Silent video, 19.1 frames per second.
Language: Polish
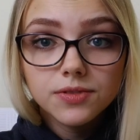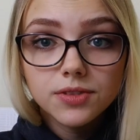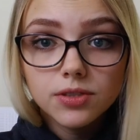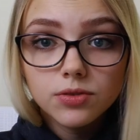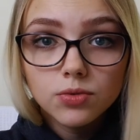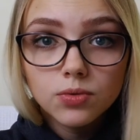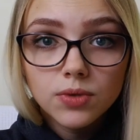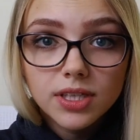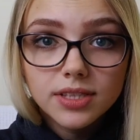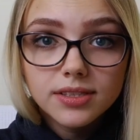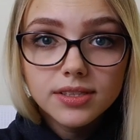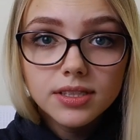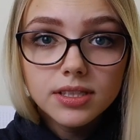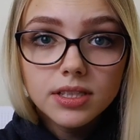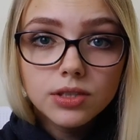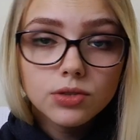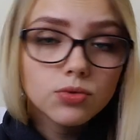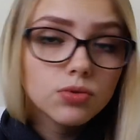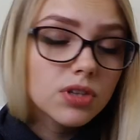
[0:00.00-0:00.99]
w
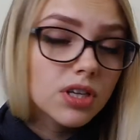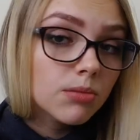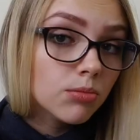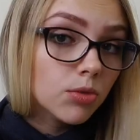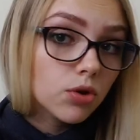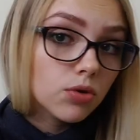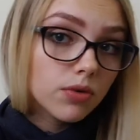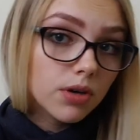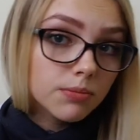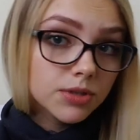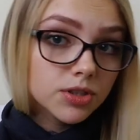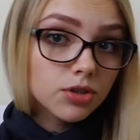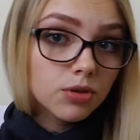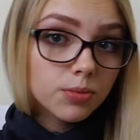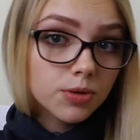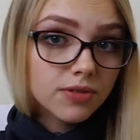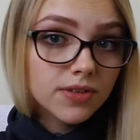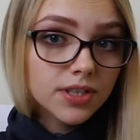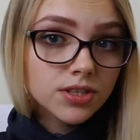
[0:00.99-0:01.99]
sytuacji, która mogłaby
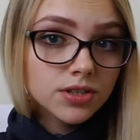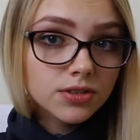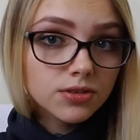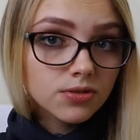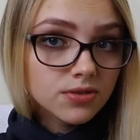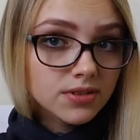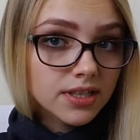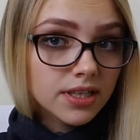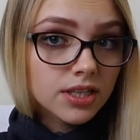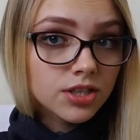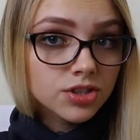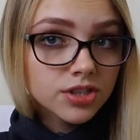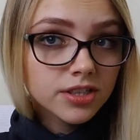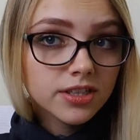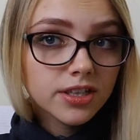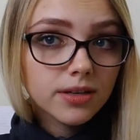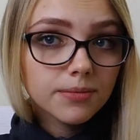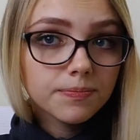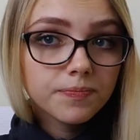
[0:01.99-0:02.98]
doprowadzić do
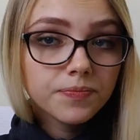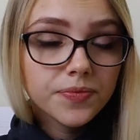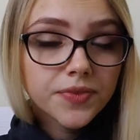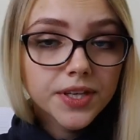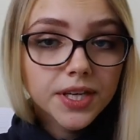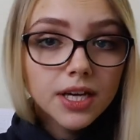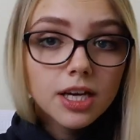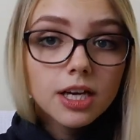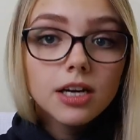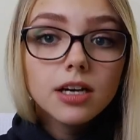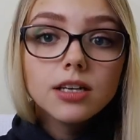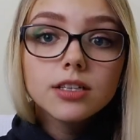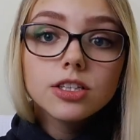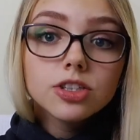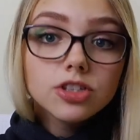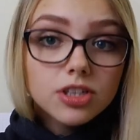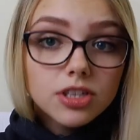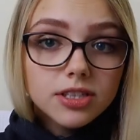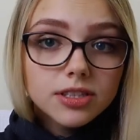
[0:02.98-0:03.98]
zakażenia.
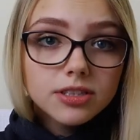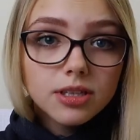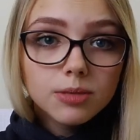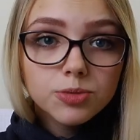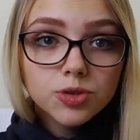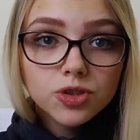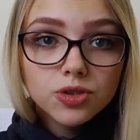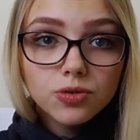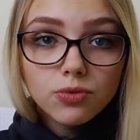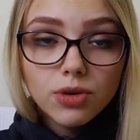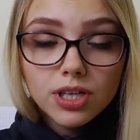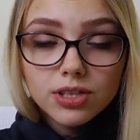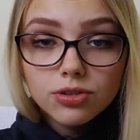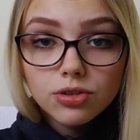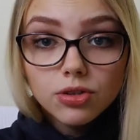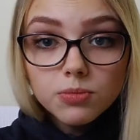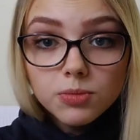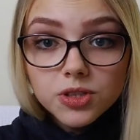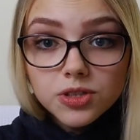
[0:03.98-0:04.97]
Jeżeli na przykład
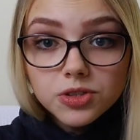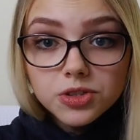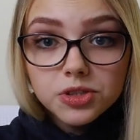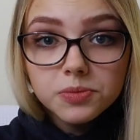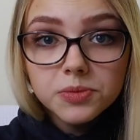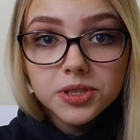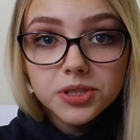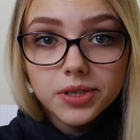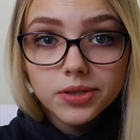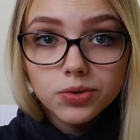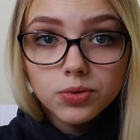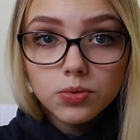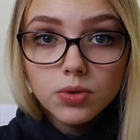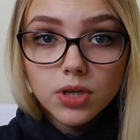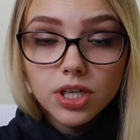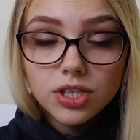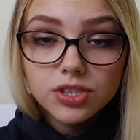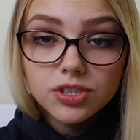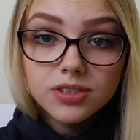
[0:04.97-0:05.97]
robiliśmy
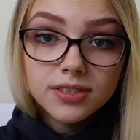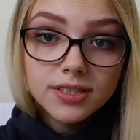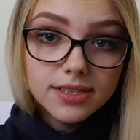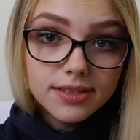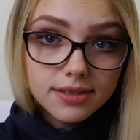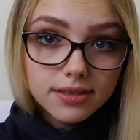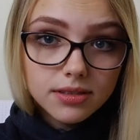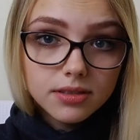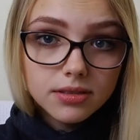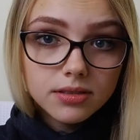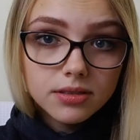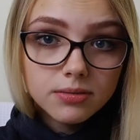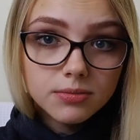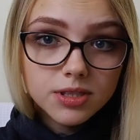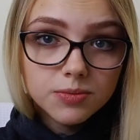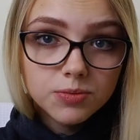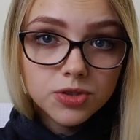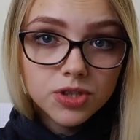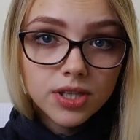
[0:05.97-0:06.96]
tatuaż niesterylnym
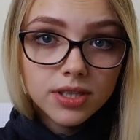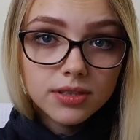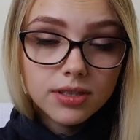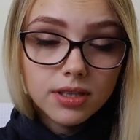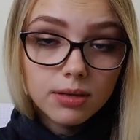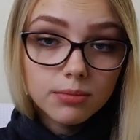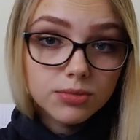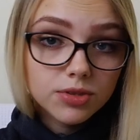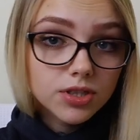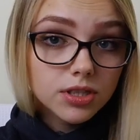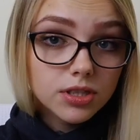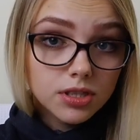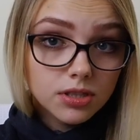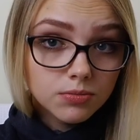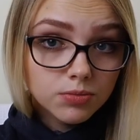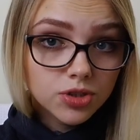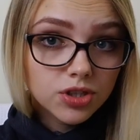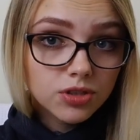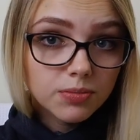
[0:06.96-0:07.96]
sprzętem
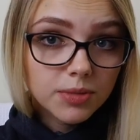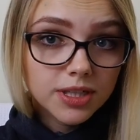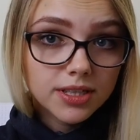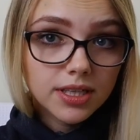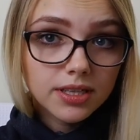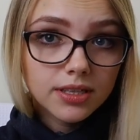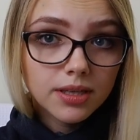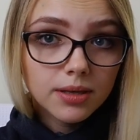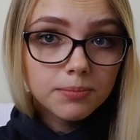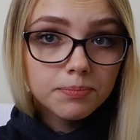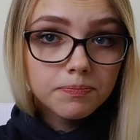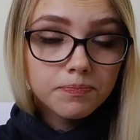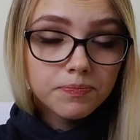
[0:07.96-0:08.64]
tydzień przed badaniem,